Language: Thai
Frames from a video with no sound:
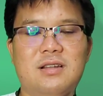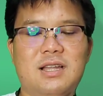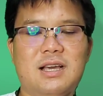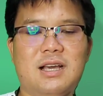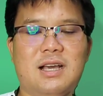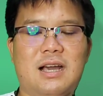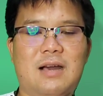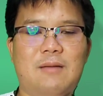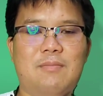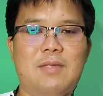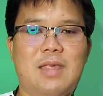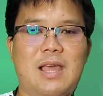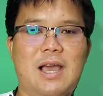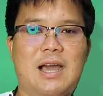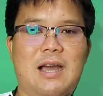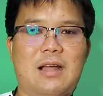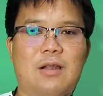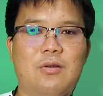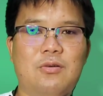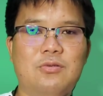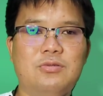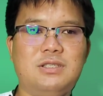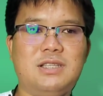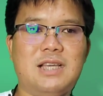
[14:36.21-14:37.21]
นะครับอยาก
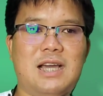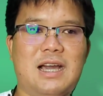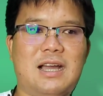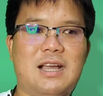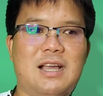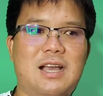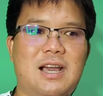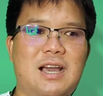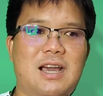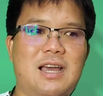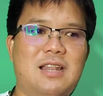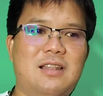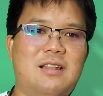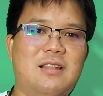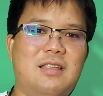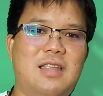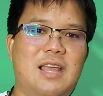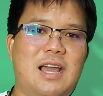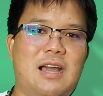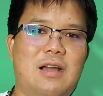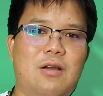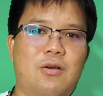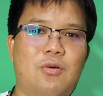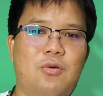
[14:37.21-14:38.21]
รู้จักกัน
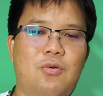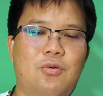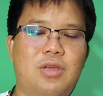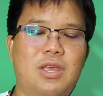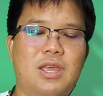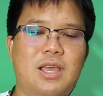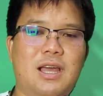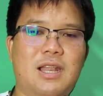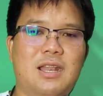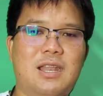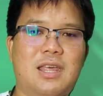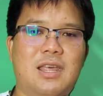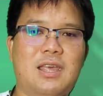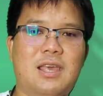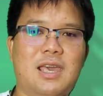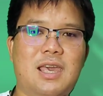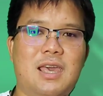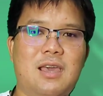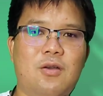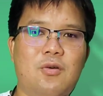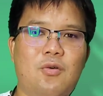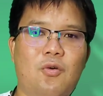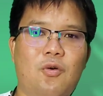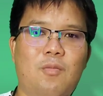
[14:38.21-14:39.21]
อยากคุยกันในแค่